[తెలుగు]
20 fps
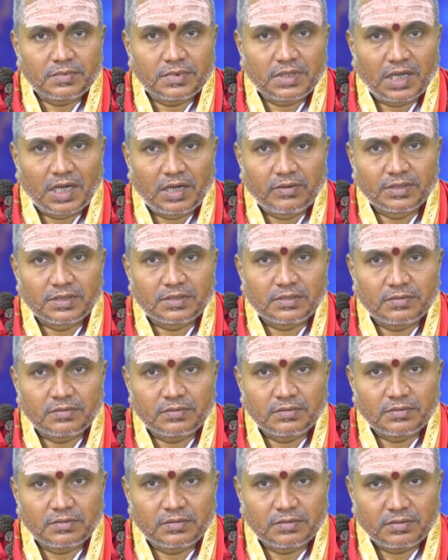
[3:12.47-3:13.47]
యావత్
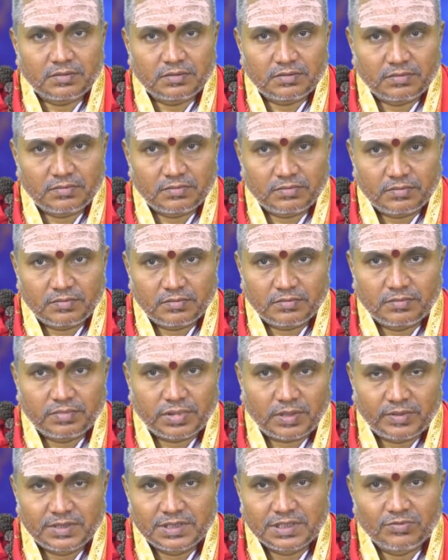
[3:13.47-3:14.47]

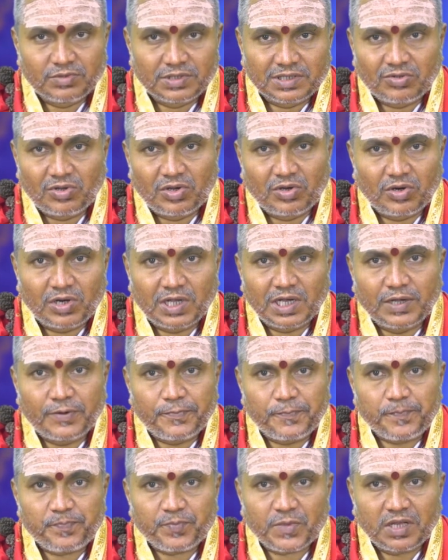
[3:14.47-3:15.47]
ప్రపంచమంతా కూడా
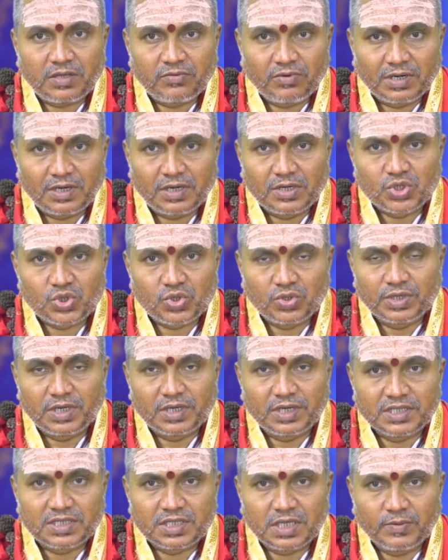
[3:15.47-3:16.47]
ఇవాళ నడుస్తుంది
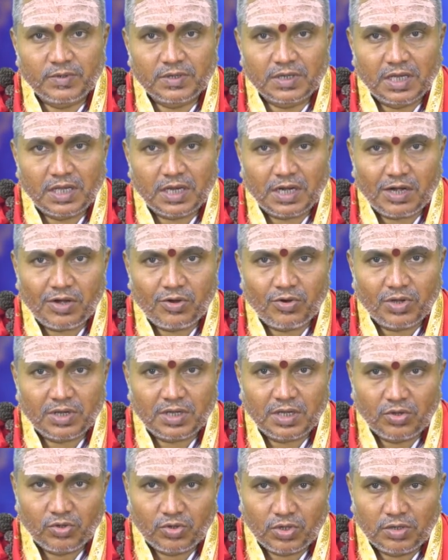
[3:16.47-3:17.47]
అంటే శ్రీమన్నారాయణుడు యొక్క
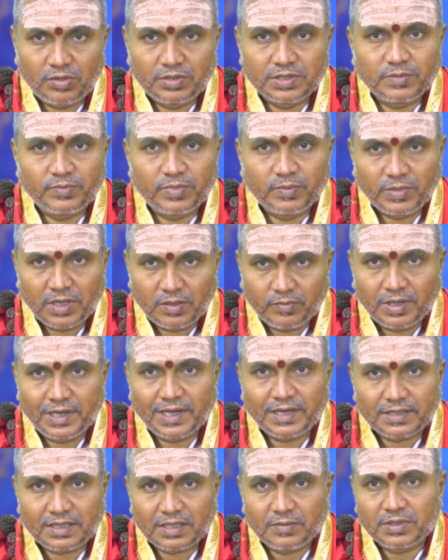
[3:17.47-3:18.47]
అనుగ్రహం అని చెప్పి మన
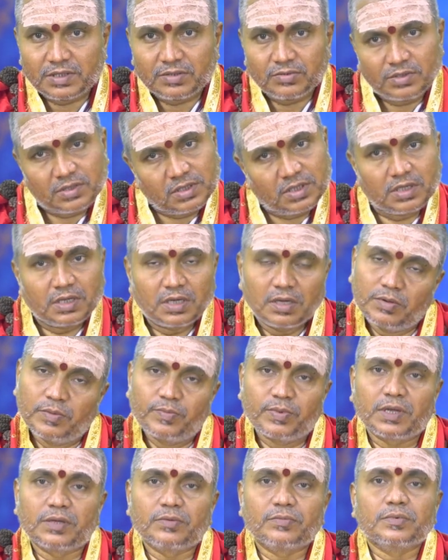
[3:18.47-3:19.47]
భారతీయ మతం యొక్క
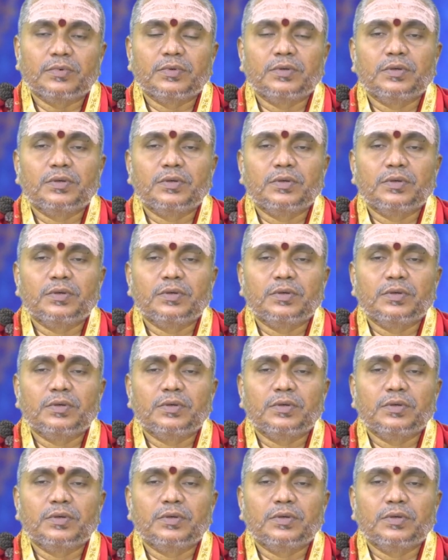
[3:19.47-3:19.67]
అభిప్రాయం